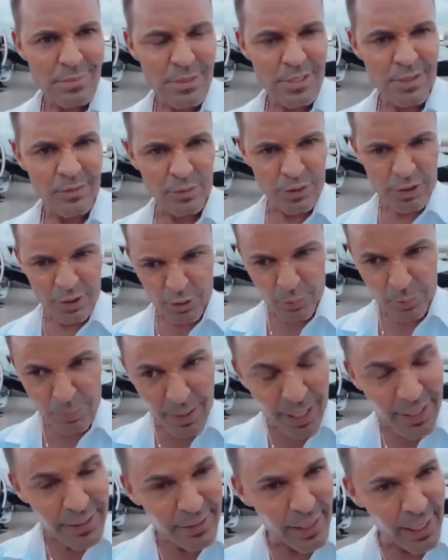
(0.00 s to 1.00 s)
Se você
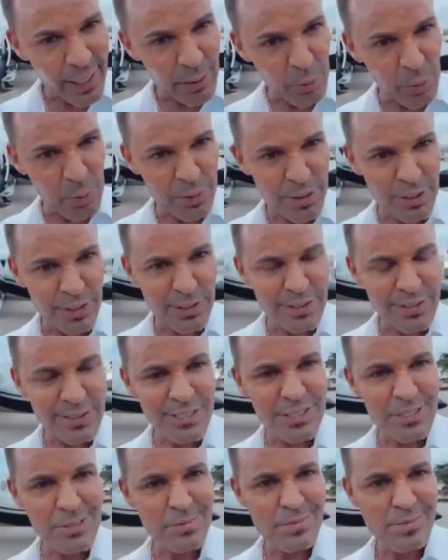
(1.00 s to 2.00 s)
souber lidar com
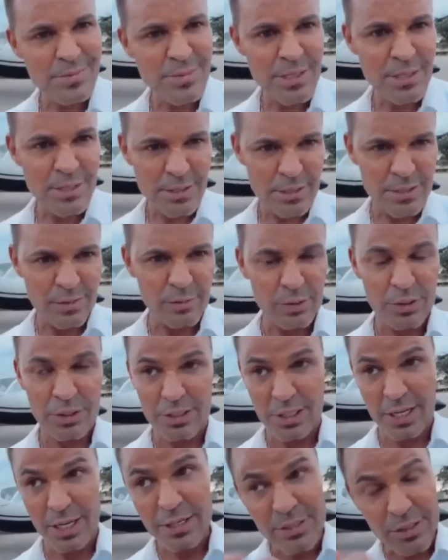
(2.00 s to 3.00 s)
eles, se eu,
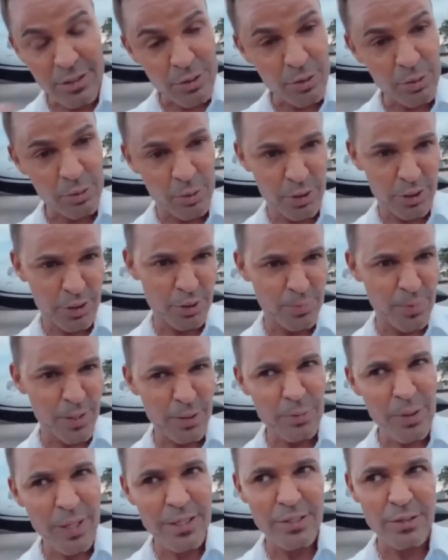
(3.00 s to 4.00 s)
é isso, o
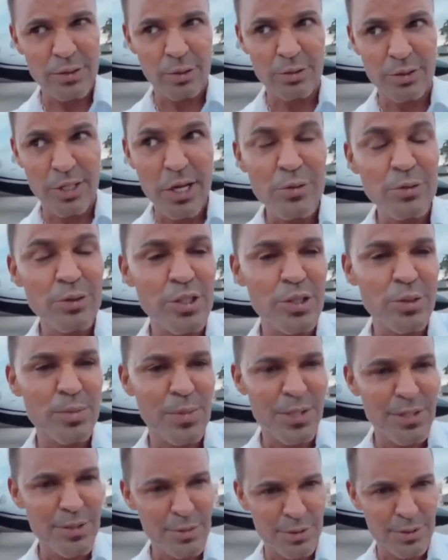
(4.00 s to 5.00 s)
respeito é isso. Tem os
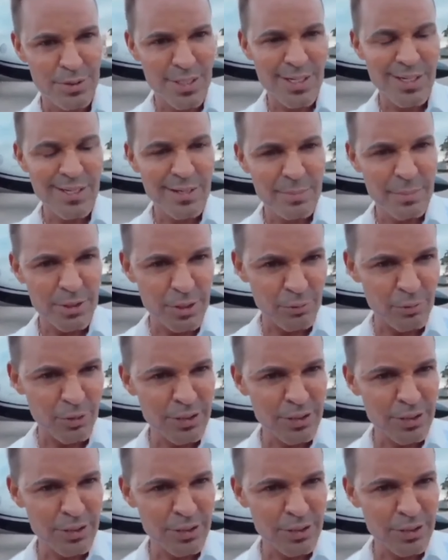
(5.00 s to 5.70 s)
espinhos, mas eu